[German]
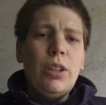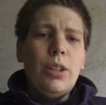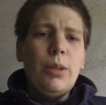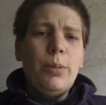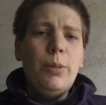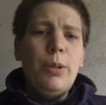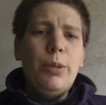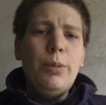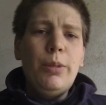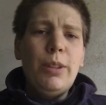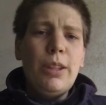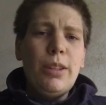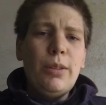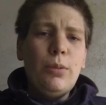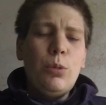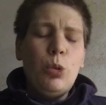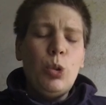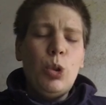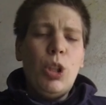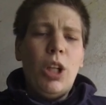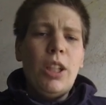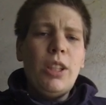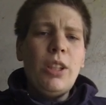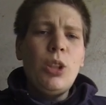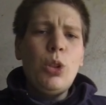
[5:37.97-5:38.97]
Ich will wissen, wo
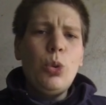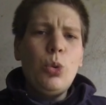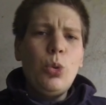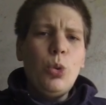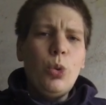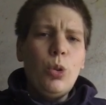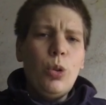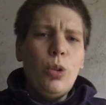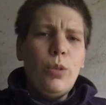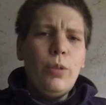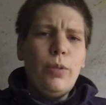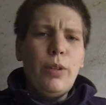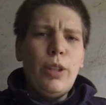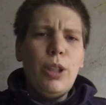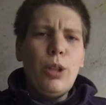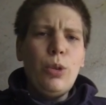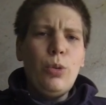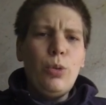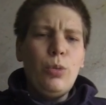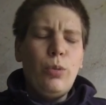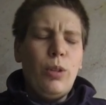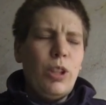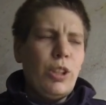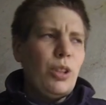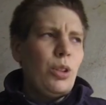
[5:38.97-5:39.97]
die anzugucken wären
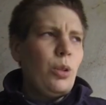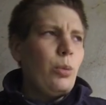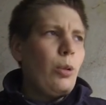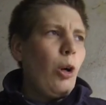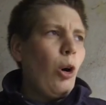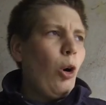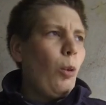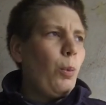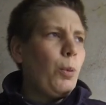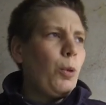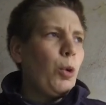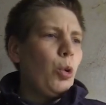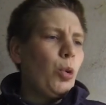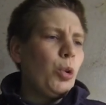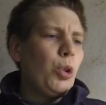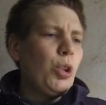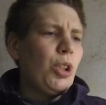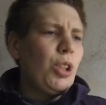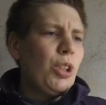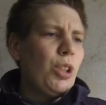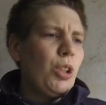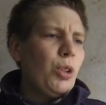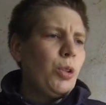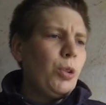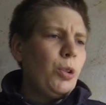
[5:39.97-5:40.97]
und was sie überhaupt
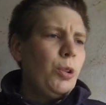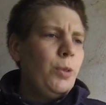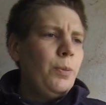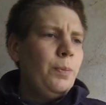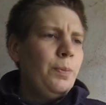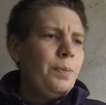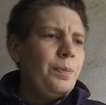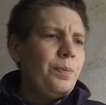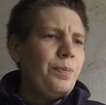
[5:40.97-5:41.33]
kosten sollen.